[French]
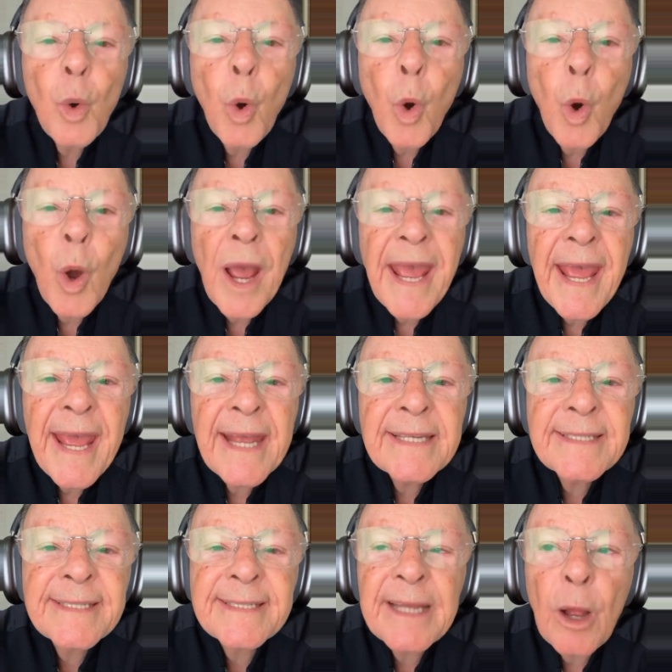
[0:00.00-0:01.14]

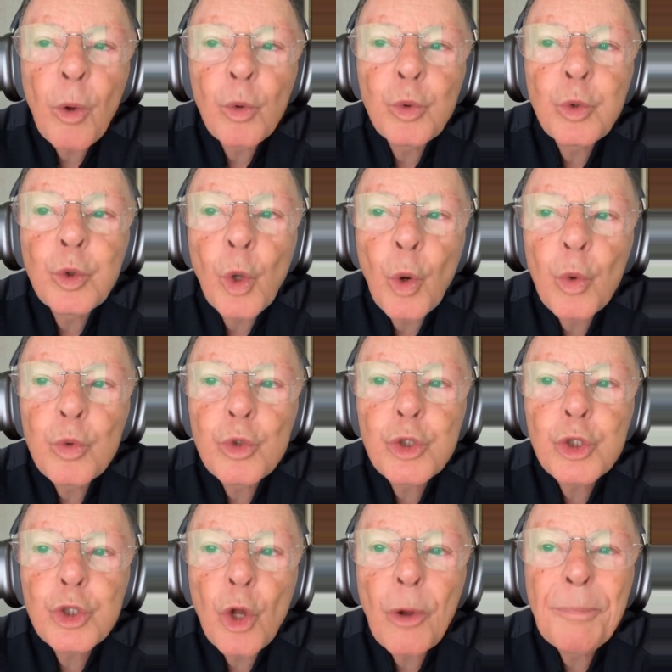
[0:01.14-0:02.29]
Dieu l'a
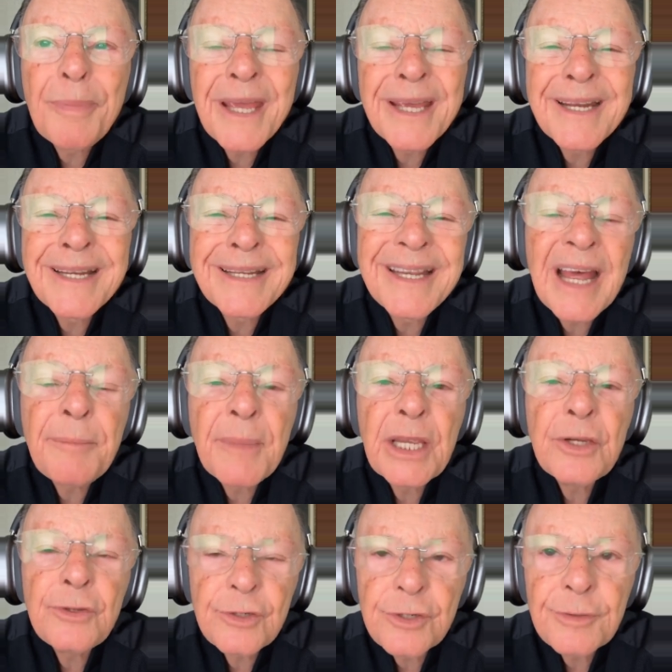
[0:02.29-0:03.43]

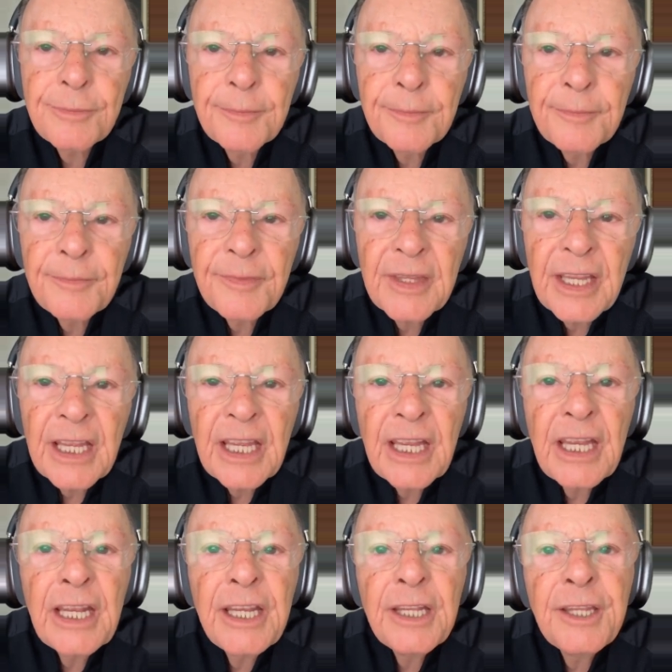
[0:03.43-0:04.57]
souverainement élevé
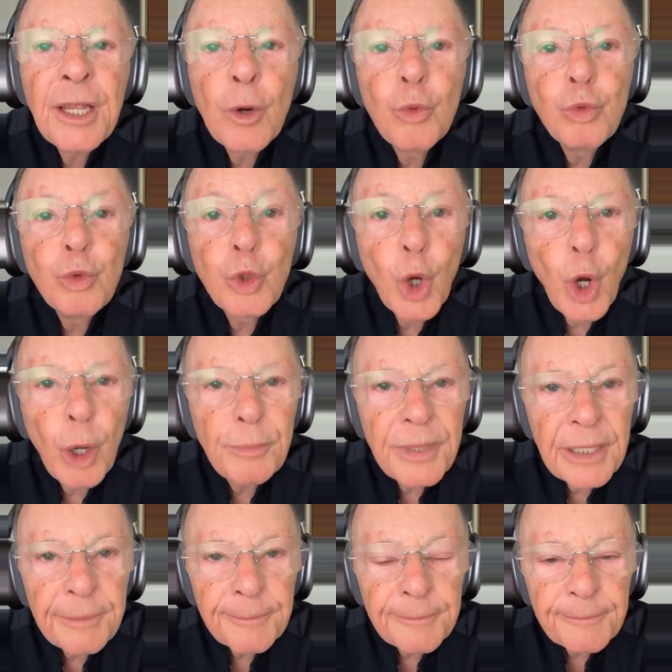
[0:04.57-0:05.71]
et lui a donné
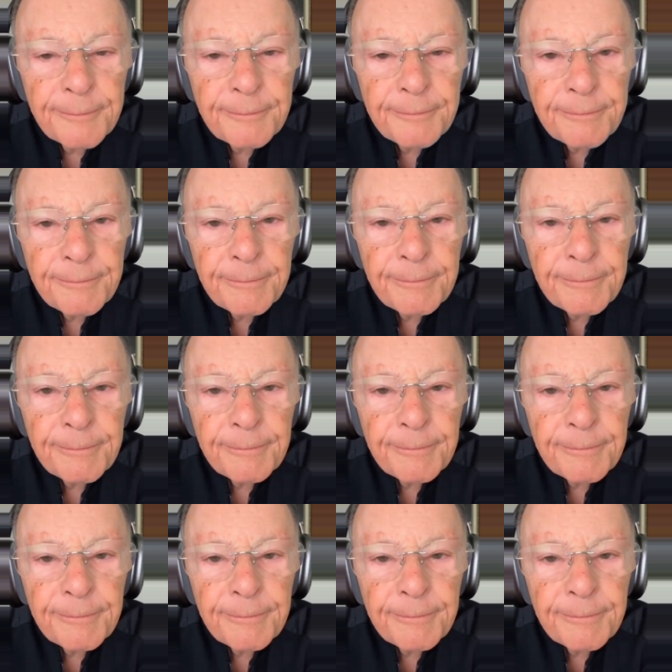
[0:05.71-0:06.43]
le nom